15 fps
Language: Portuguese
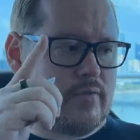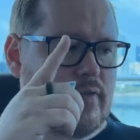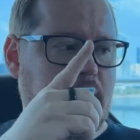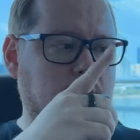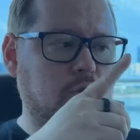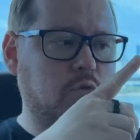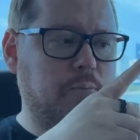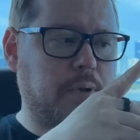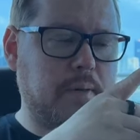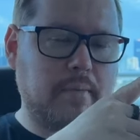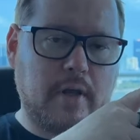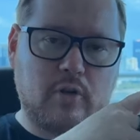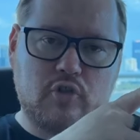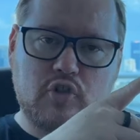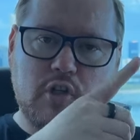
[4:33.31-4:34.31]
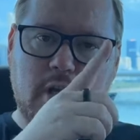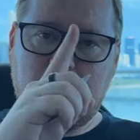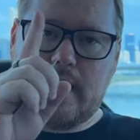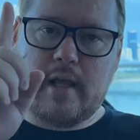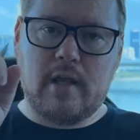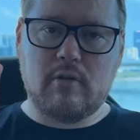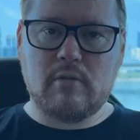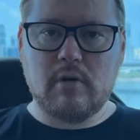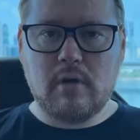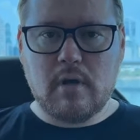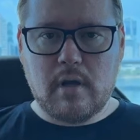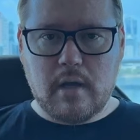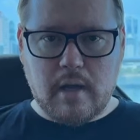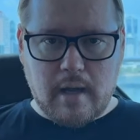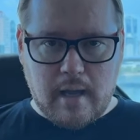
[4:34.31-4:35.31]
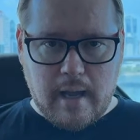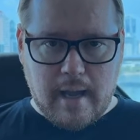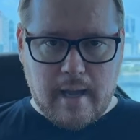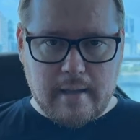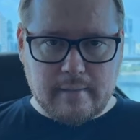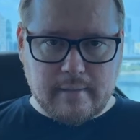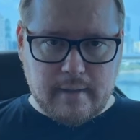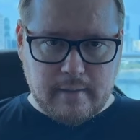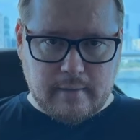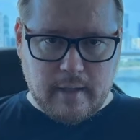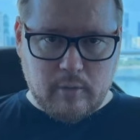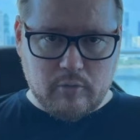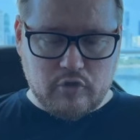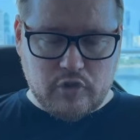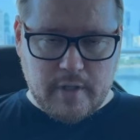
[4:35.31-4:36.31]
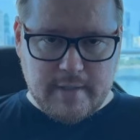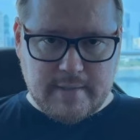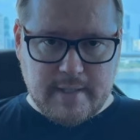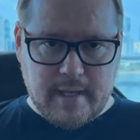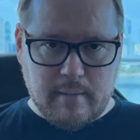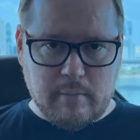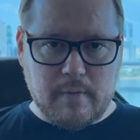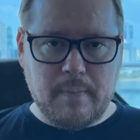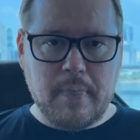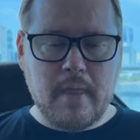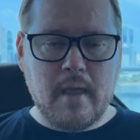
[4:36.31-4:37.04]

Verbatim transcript: vai do 1 de janeiro a 31 de dezembro.